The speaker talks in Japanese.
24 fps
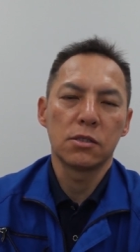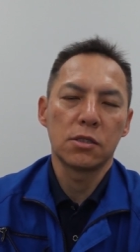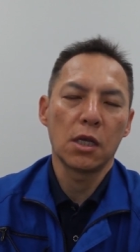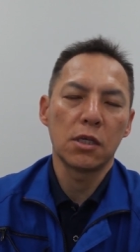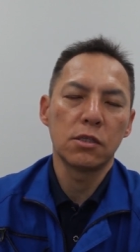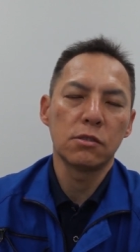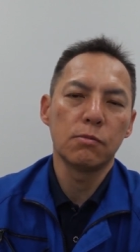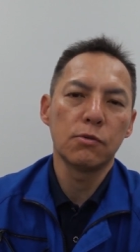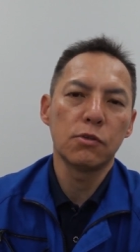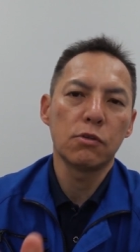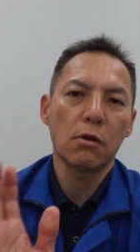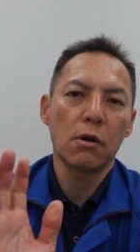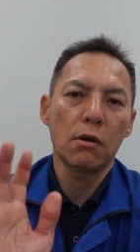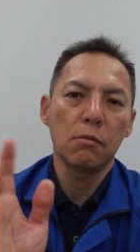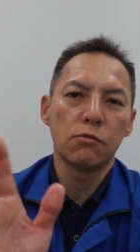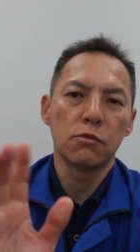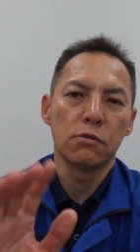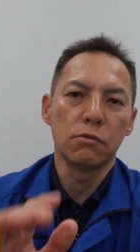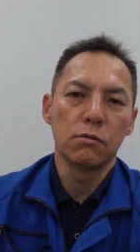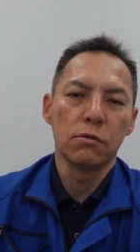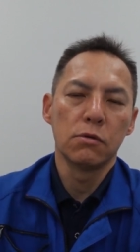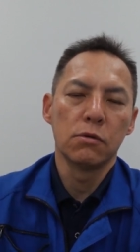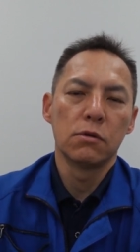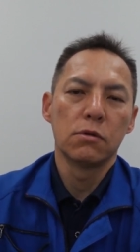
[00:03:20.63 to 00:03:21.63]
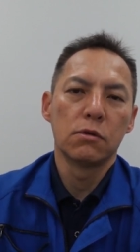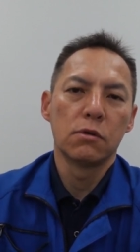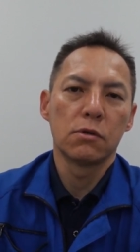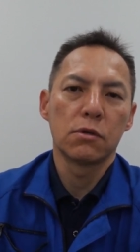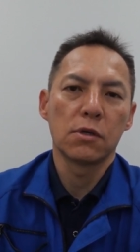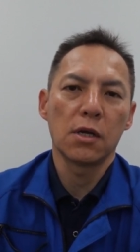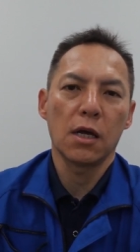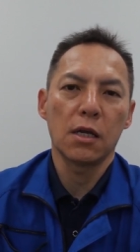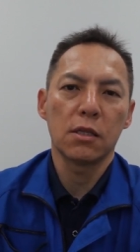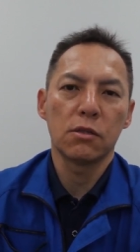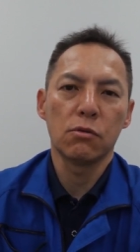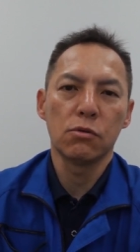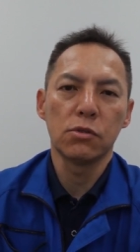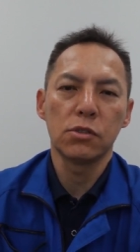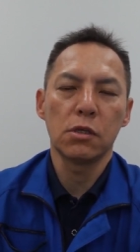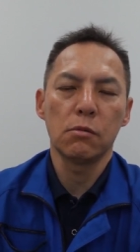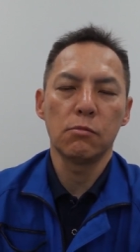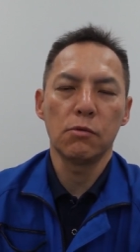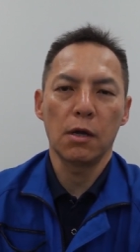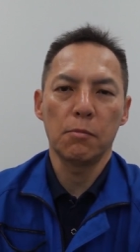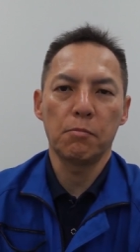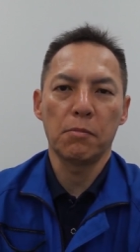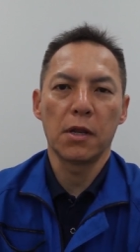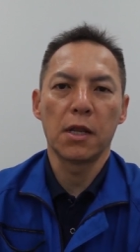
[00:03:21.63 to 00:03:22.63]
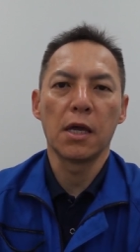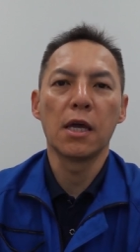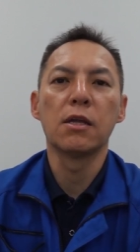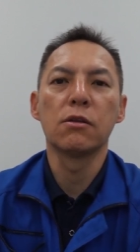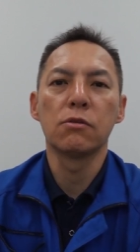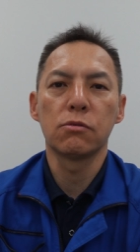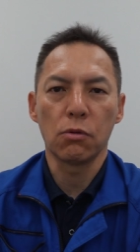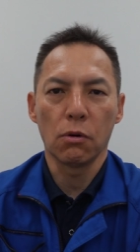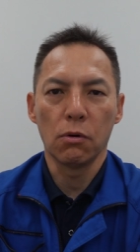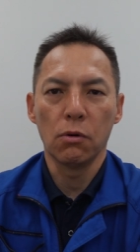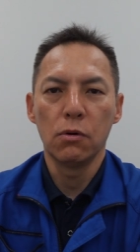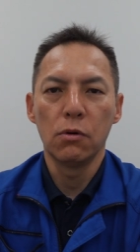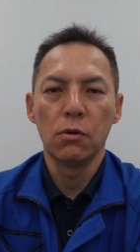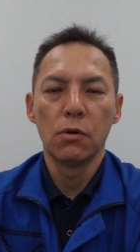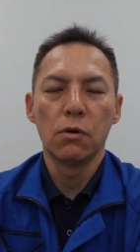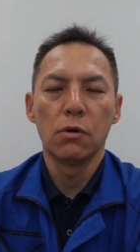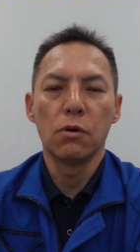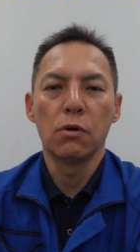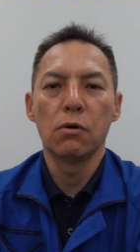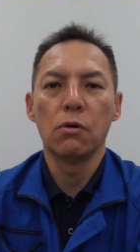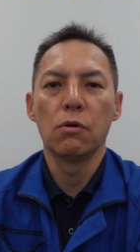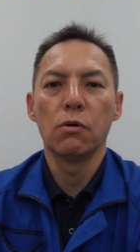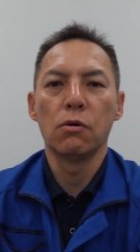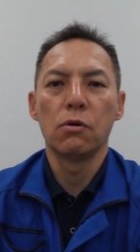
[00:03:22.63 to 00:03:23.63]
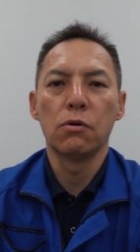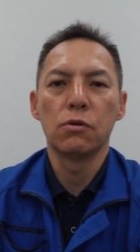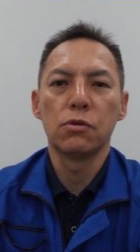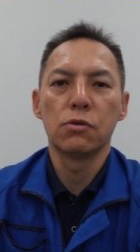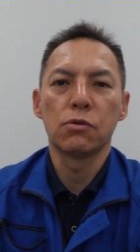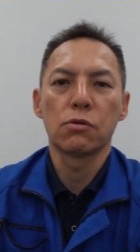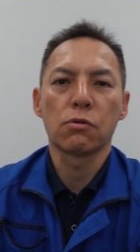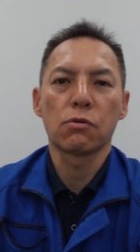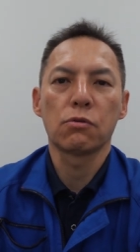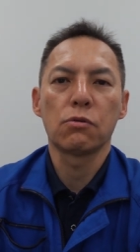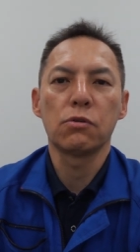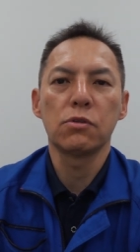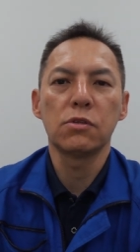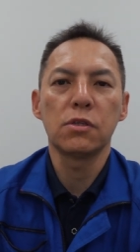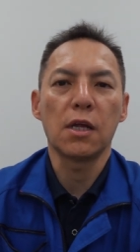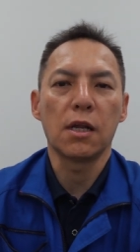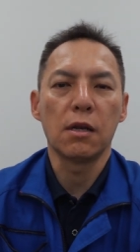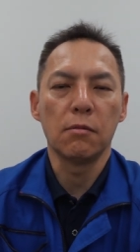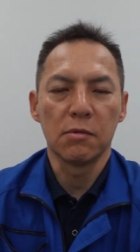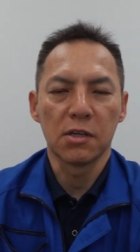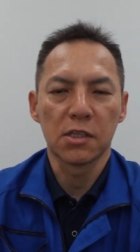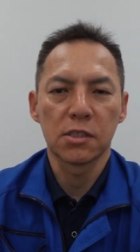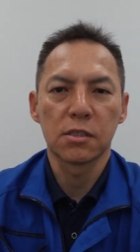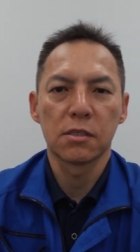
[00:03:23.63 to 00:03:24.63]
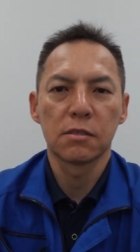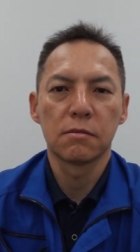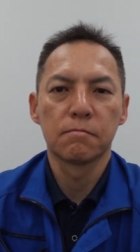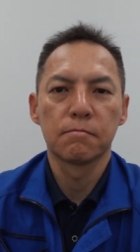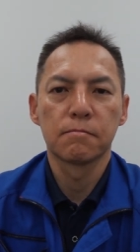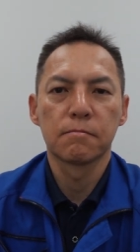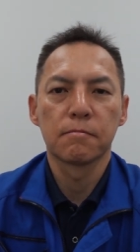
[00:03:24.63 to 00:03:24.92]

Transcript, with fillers: 設備トラブルがどうしてもやっぱり減るというところになります。